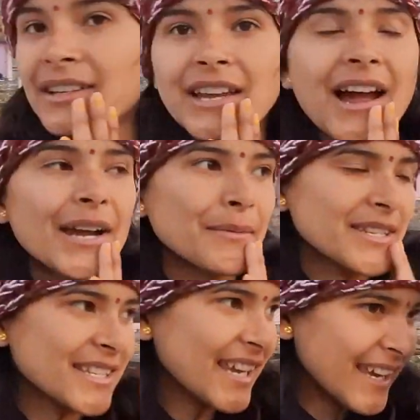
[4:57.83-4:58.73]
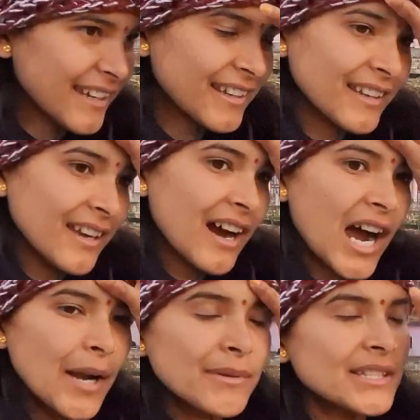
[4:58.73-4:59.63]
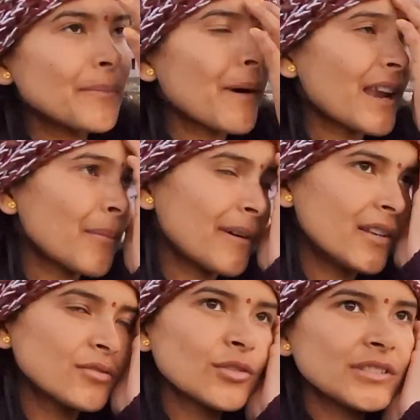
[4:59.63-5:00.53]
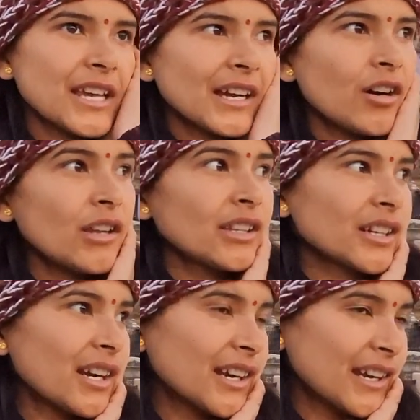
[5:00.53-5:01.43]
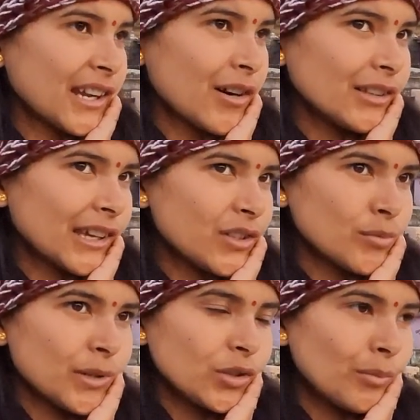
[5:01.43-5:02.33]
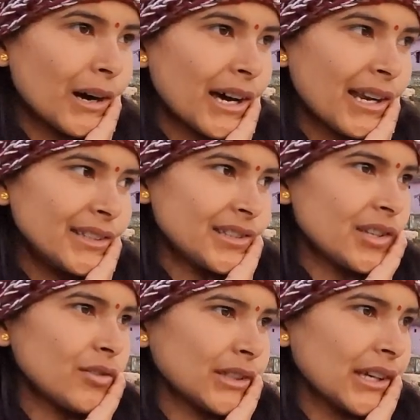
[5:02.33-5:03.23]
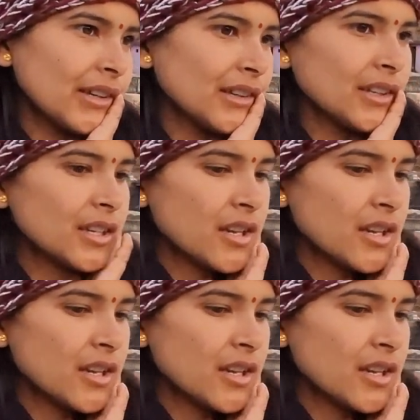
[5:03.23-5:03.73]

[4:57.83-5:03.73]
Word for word: अरे आठ बजे से आठ बजे से पाला पड़ना शुरू हो जाएगा और इतना ठंडा होता है सुबह तो बाहर आने जैसा नहीं होता है